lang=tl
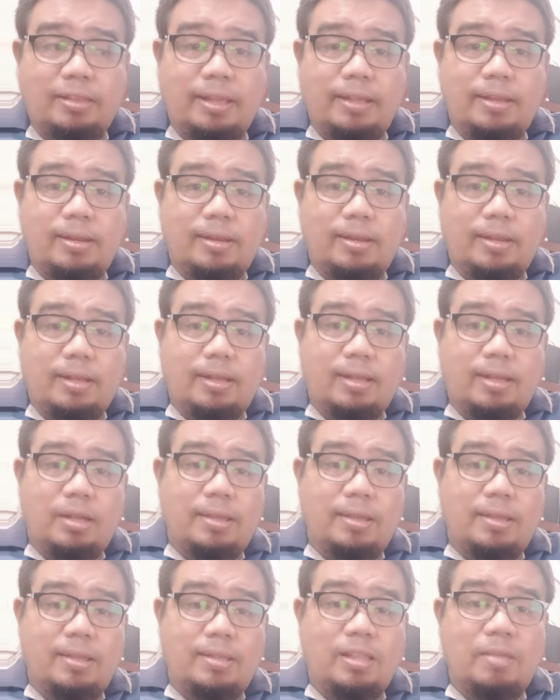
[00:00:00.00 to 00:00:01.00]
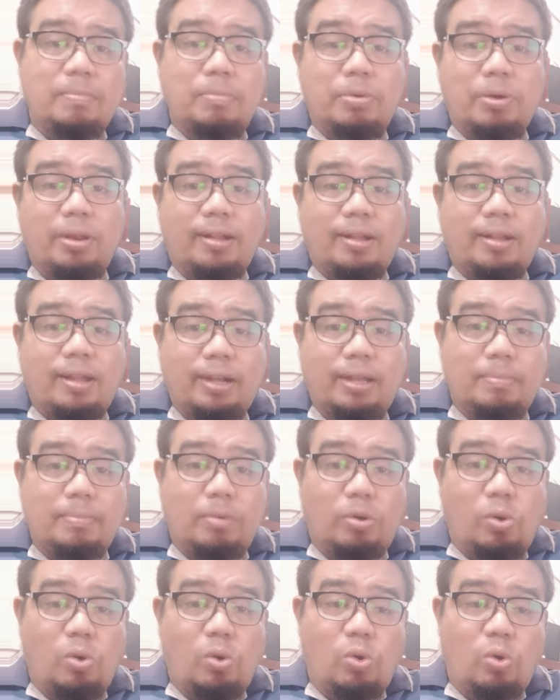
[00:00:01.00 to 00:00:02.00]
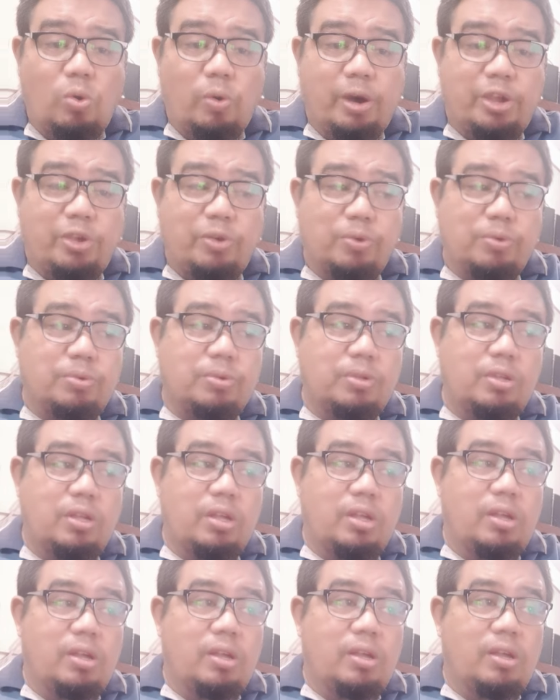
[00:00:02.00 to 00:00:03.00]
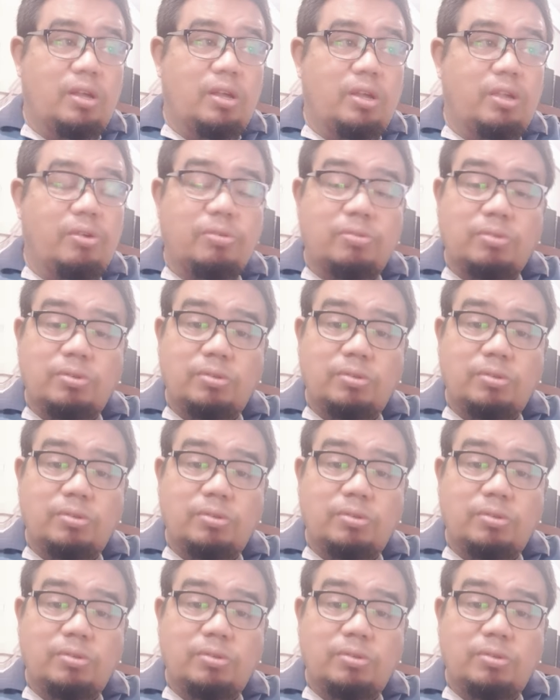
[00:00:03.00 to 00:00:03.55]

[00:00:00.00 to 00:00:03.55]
din na hindi mo rin kagad makukuha yung yung